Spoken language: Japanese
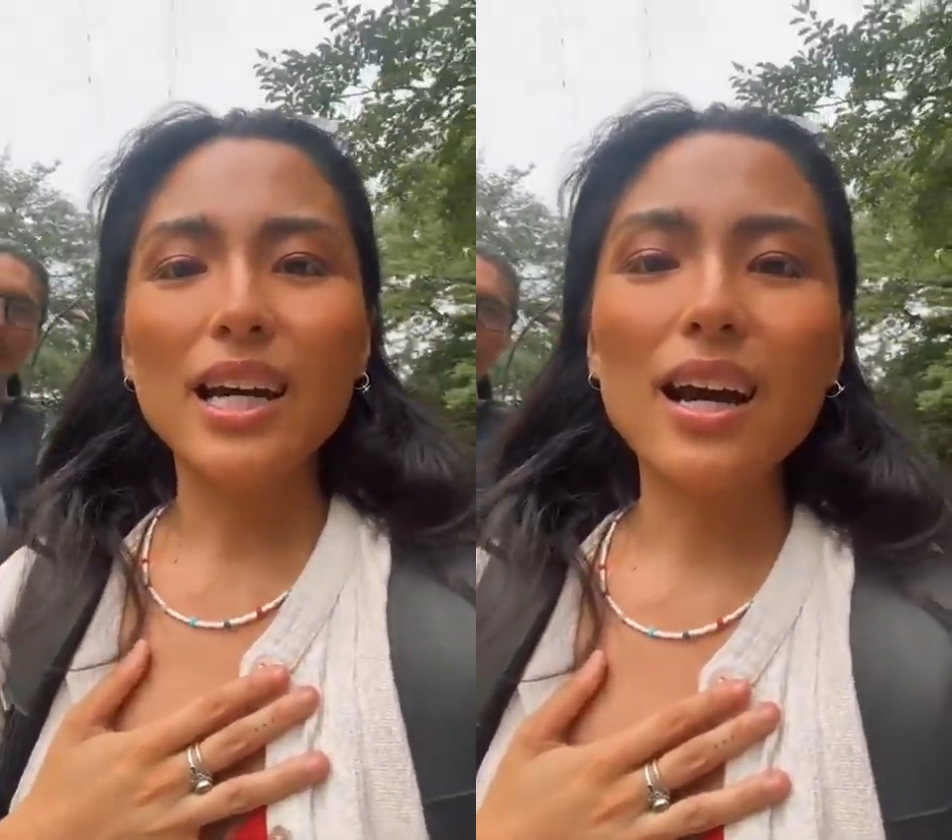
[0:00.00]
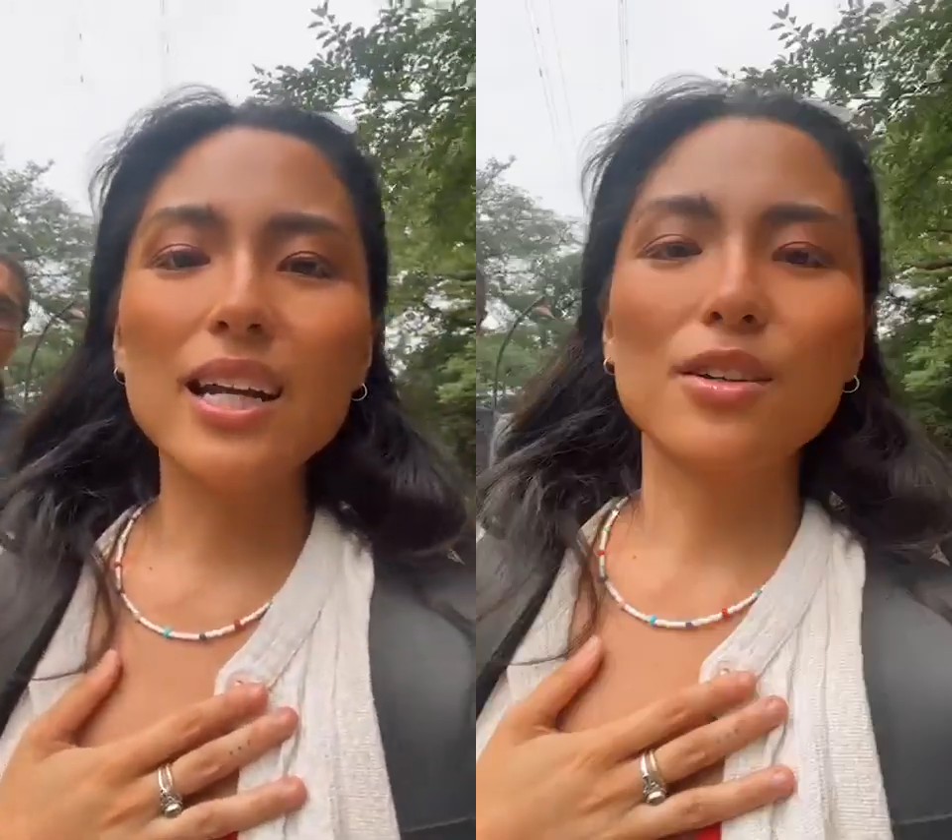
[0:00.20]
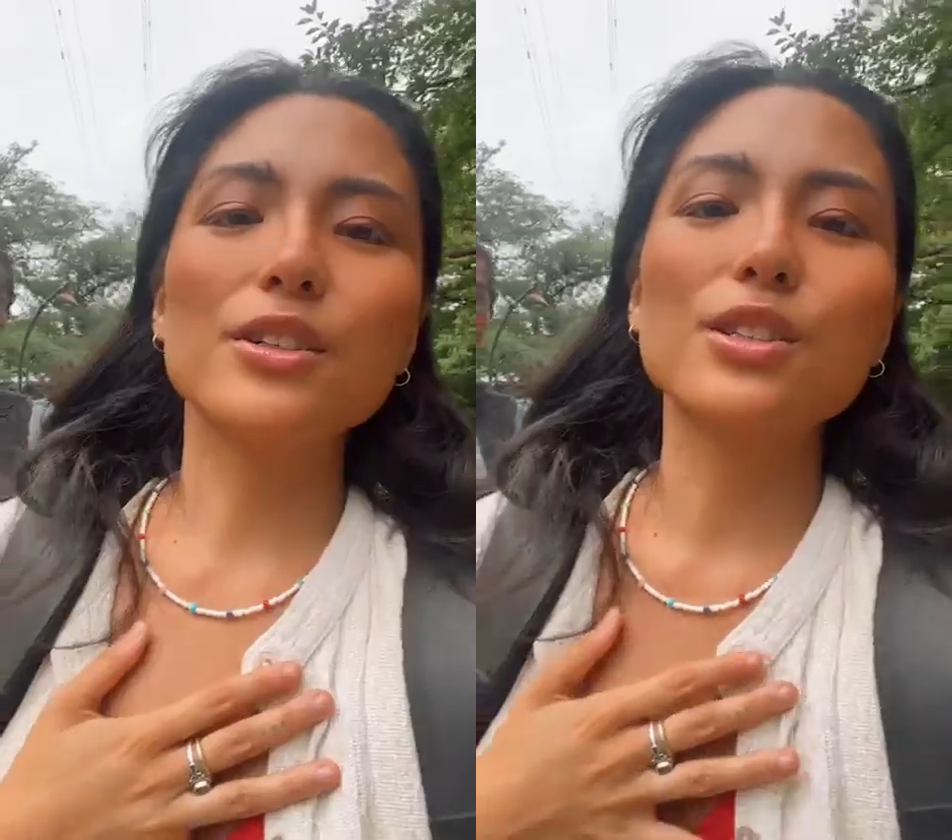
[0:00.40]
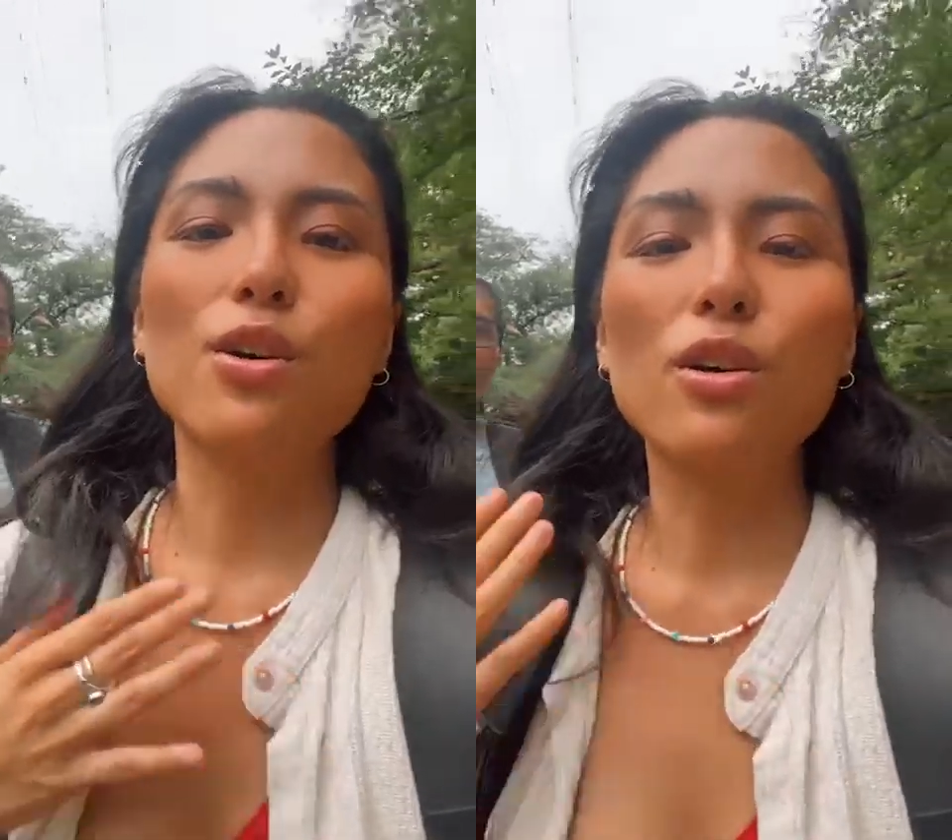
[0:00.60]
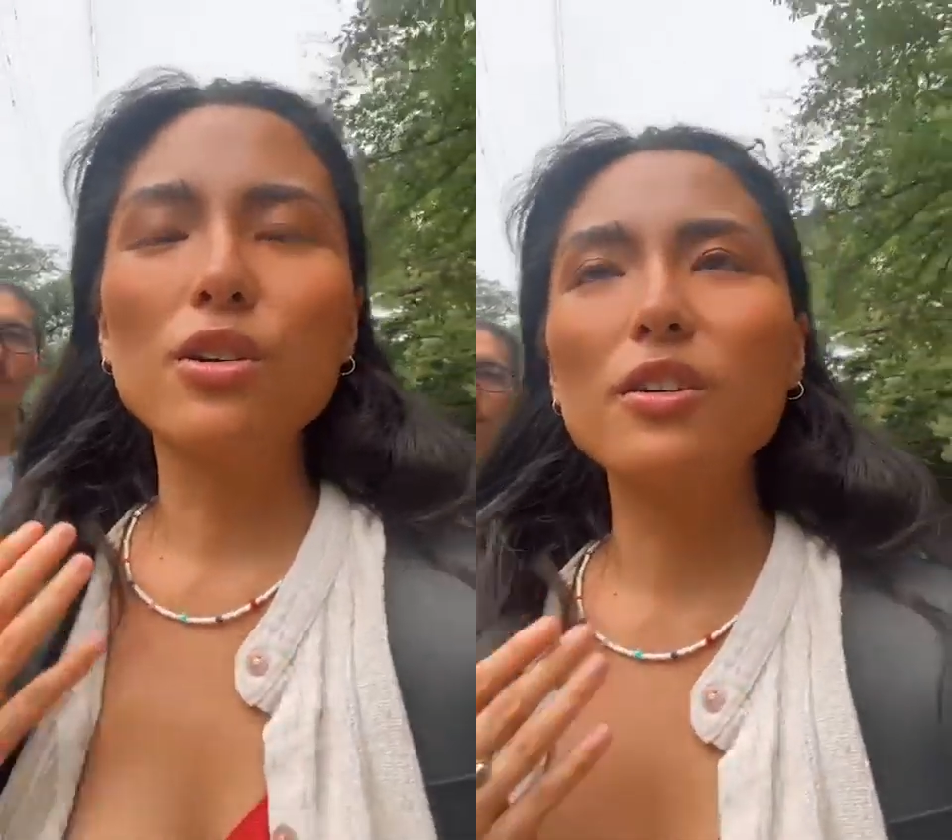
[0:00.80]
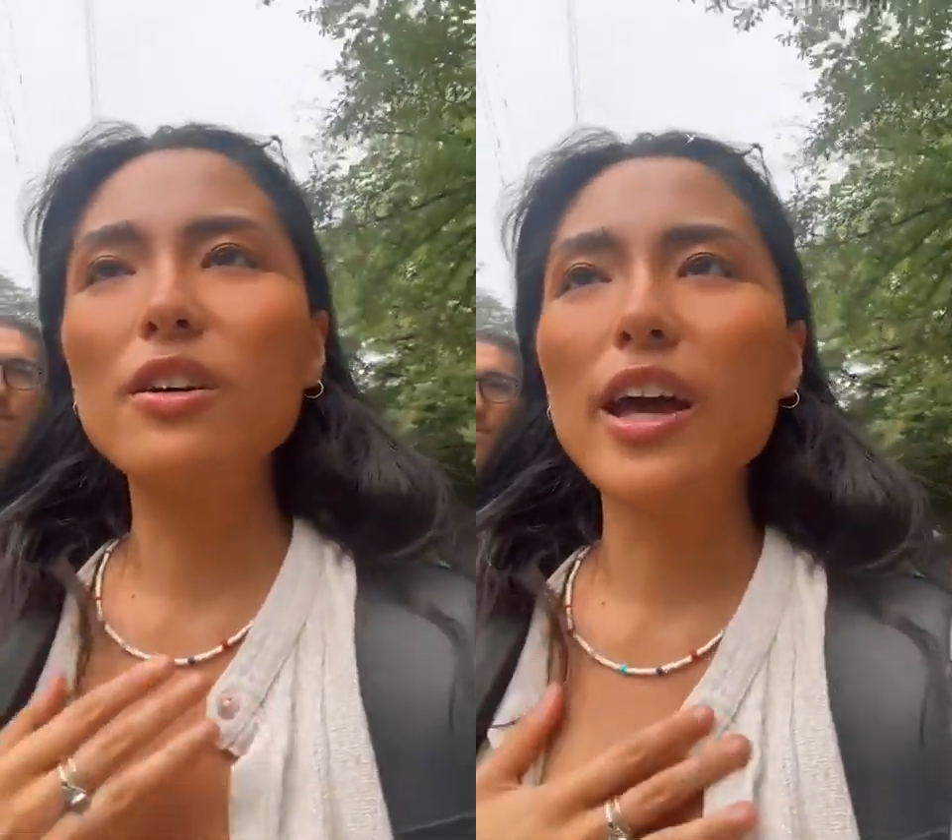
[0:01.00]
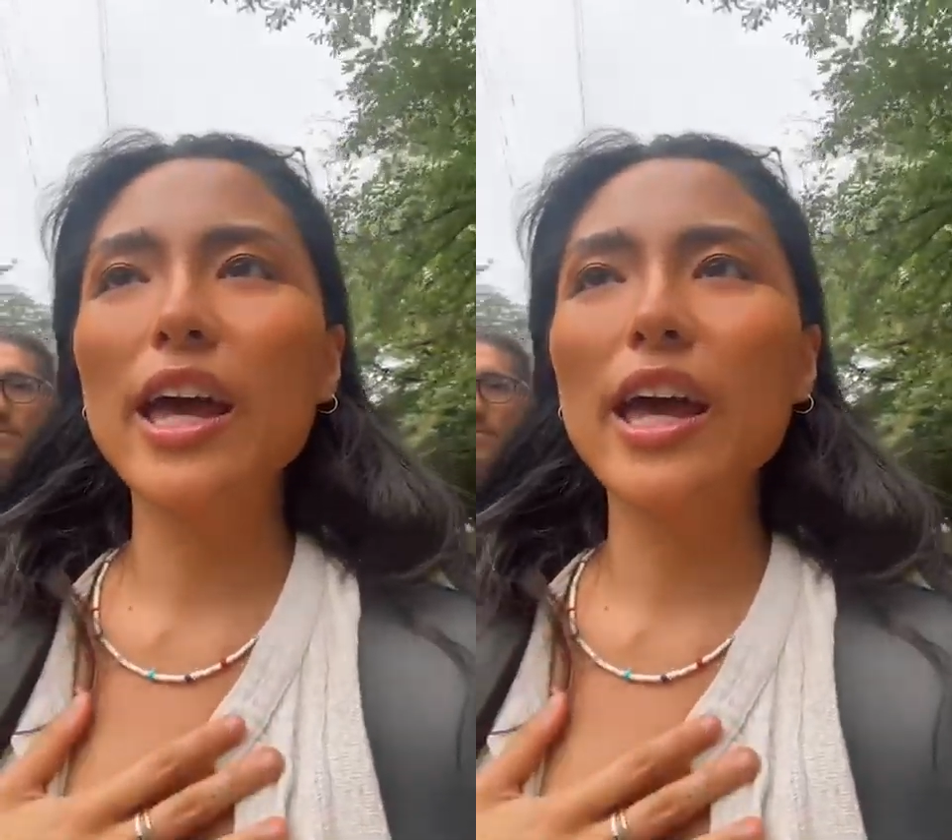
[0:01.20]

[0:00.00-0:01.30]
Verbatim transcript: だからこそ心の